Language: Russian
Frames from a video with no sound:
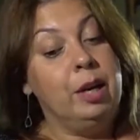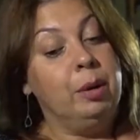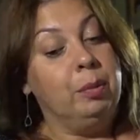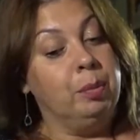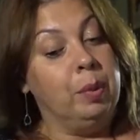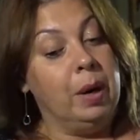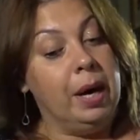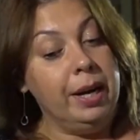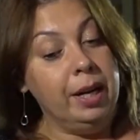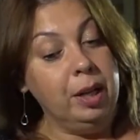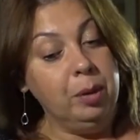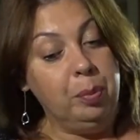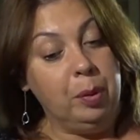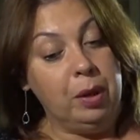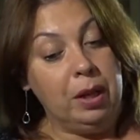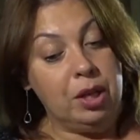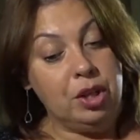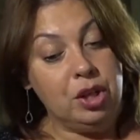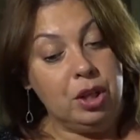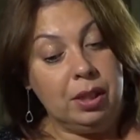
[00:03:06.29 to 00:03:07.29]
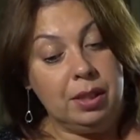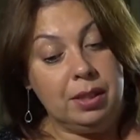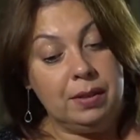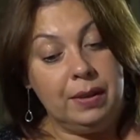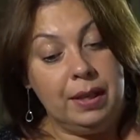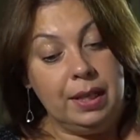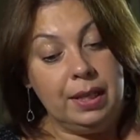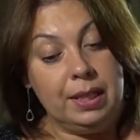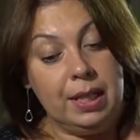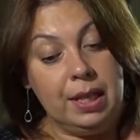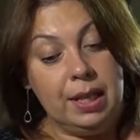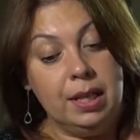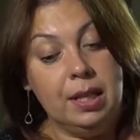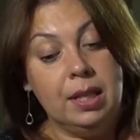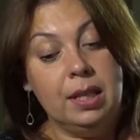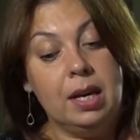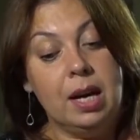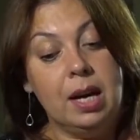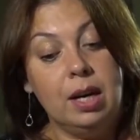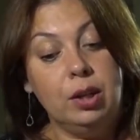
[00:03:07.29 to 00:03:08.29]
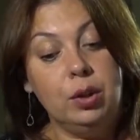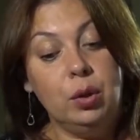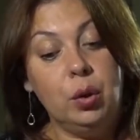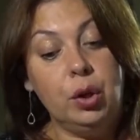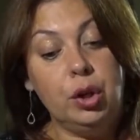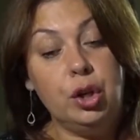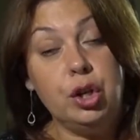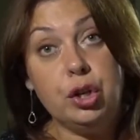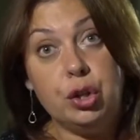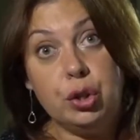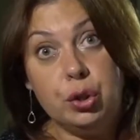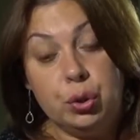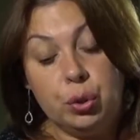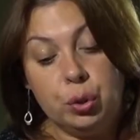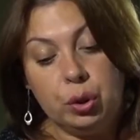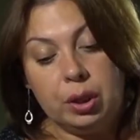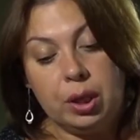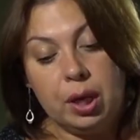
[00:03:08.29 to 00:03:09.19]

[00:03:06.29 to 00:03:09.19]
Барин положил свои деньги на окно и ждет,